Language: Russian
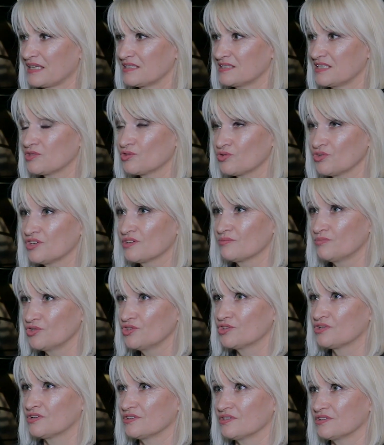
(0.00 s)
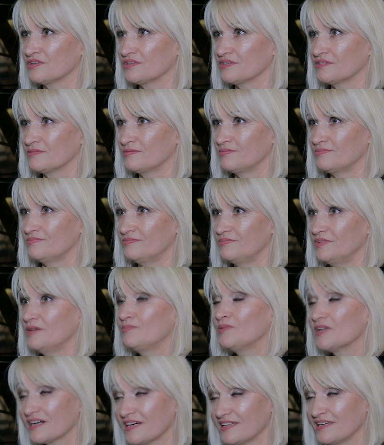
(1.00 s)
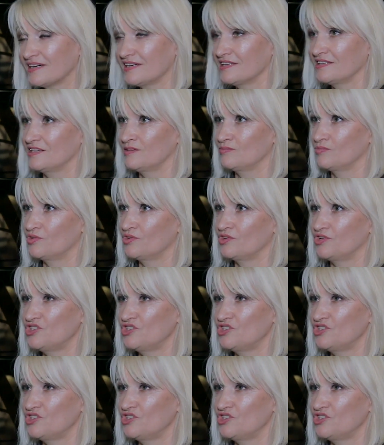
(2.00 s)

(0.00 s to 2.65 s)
сотрудник будет э, и благодарен ему,